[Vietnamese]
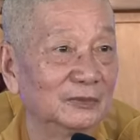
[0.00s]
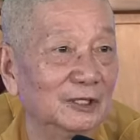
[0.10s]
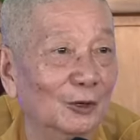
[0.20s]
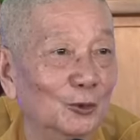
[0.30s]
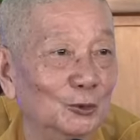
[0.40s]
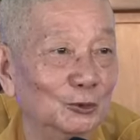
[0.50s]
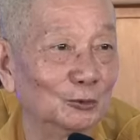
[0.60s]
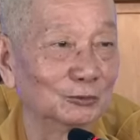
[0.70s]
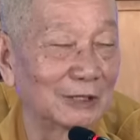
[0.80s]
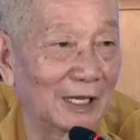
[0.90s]
dầu
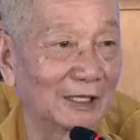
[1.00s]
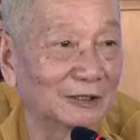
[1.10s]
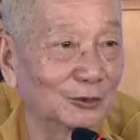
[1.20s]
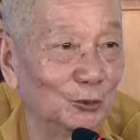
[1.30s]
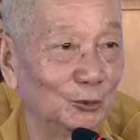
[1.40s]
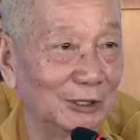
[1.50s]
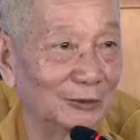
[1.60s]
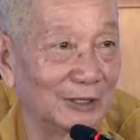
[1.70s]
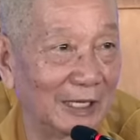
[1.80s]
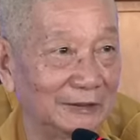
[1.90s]
chúng ta tu
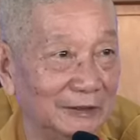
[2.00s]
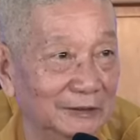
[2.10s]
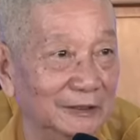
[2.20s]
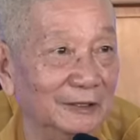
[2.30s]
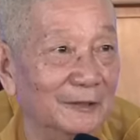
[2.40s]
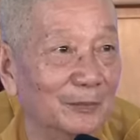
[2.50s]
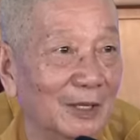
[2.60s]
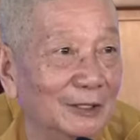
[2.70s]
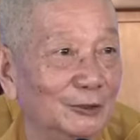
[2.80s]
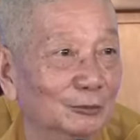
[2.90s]
theo Đại Thừa
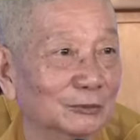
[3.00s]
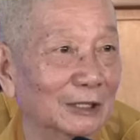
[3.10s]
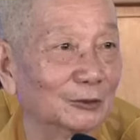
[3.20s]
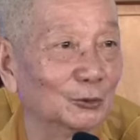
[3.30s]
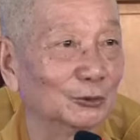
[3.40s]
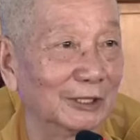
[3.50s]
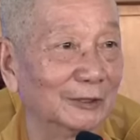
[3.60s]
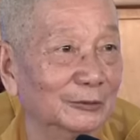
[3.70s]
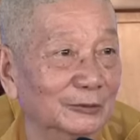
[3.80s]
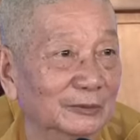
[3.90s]
hay chúng ta tu
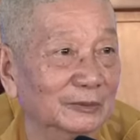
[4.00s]
theo